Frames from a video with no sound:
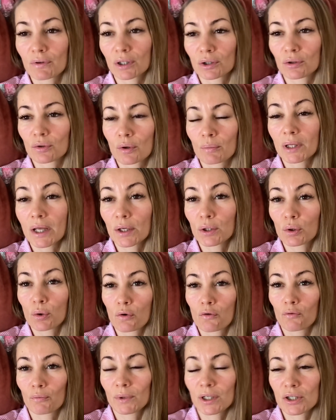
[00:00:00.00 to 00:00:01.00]
котором
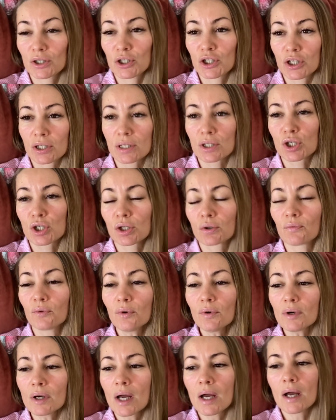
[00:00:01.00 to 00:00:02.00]
Лайтовым я сейчас
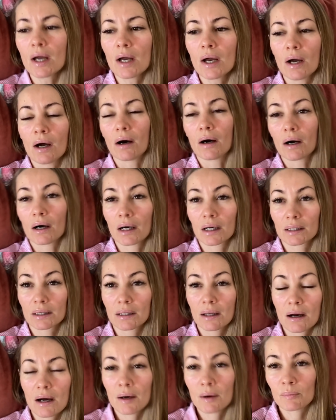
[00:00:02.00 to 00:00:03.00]
живу. А,
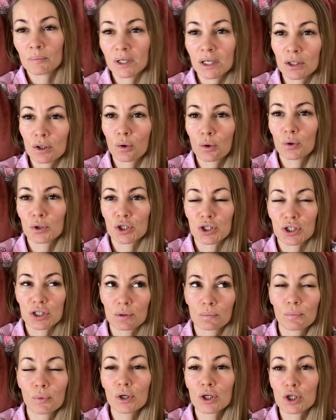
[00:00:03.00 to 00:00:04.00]
да, мне не
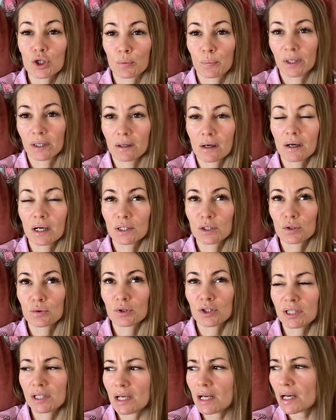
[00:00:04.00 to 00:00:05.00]
хочется больше прилагать
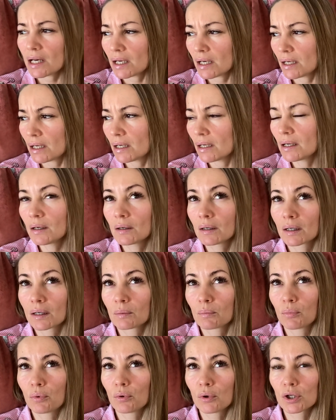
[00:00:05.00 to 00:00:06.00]
усилий,
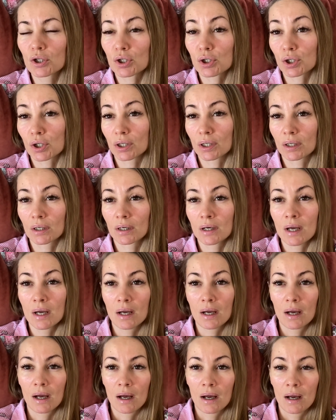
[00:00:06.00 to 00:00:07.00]
а, больше
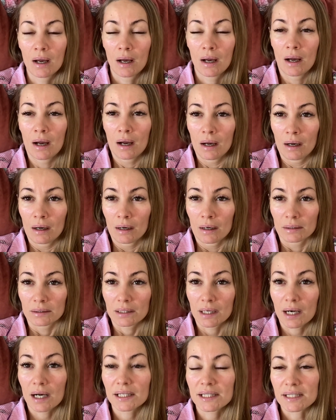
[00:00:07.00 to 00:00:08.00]

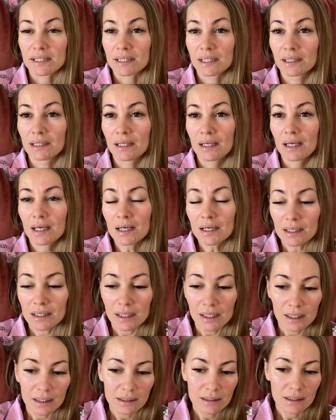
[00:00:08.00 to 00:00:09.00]
тратить
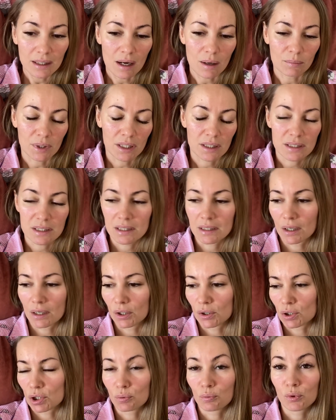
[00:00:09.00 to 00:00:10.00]
энергии, там, я не
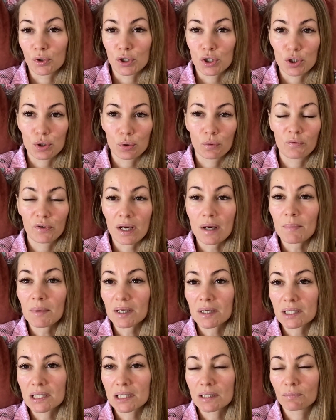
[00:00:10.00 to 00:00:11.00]
знаю, чего еще,
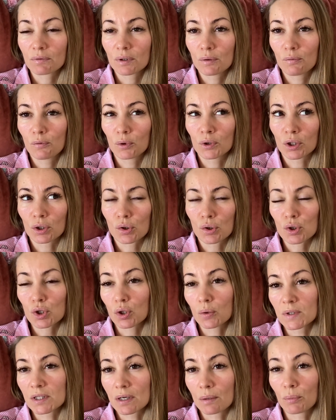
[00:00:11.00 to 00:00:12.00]
времени своего на то,
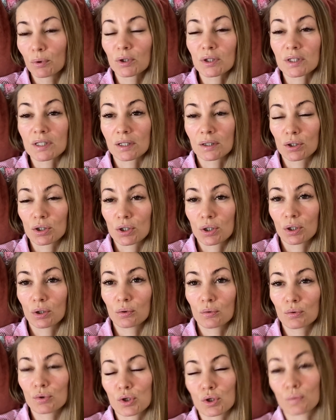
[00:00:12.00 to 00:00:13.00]
чтобы заработать себе на
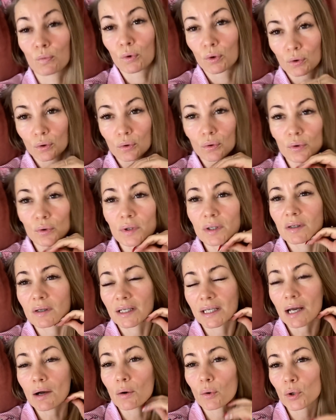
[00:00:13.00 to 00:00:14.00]
очередную шмотку.
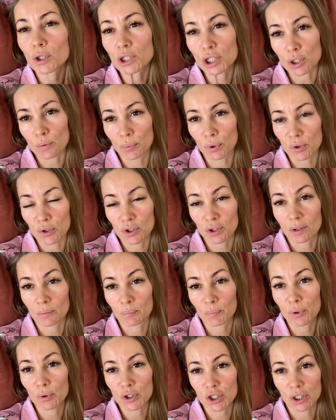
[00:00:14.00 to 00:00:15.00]
я очень просто
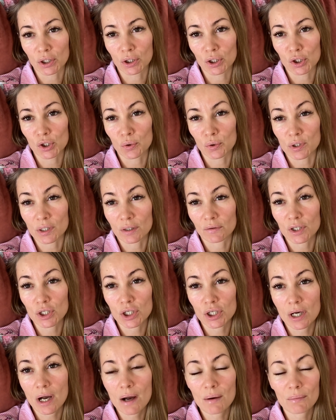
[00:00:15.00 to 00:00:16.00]
проще отношусь к
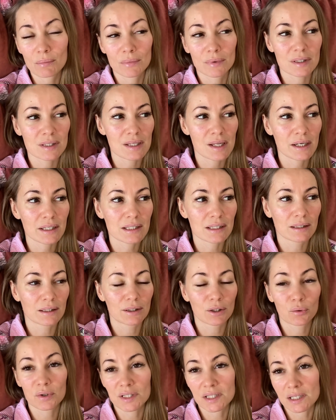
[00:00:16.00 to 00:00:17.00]
вещам, и, знаете, до
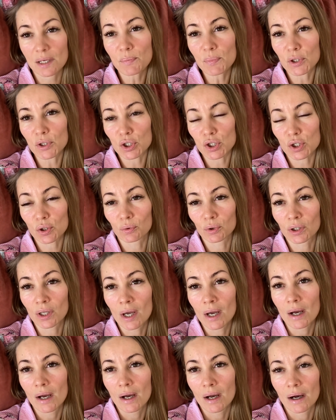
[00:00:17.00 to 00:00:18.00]
такой степени, что вот
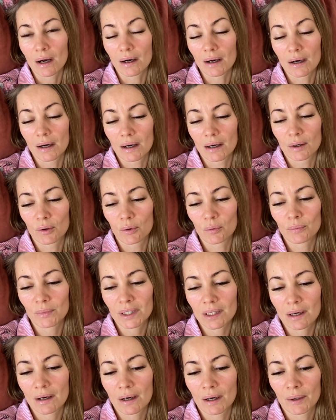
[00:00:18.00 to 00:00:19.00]
а, у
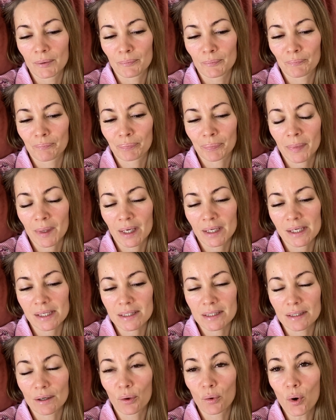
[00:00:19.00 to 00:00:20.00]
меня
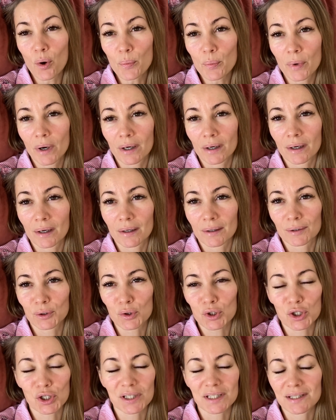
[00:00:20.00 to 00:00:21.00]
есть знакомая,
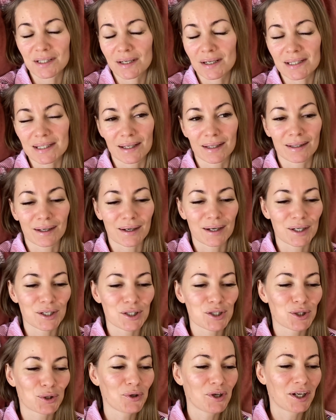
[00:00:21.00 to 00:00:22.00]
тоже интересная такая
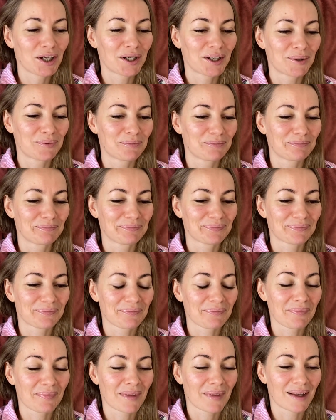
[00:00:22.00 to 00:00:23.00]
история,
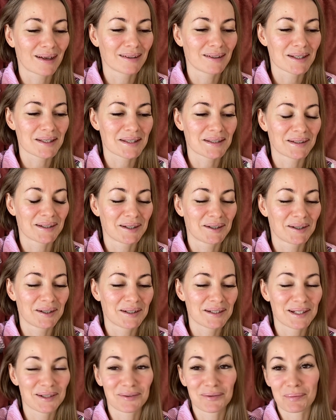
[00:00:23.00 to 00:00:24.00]
классная,
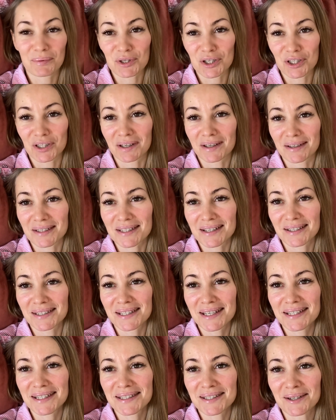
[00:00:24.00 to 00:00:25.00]
если вообще так
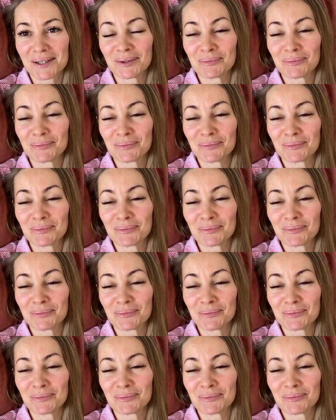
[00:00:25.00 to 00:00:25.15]
рассказать,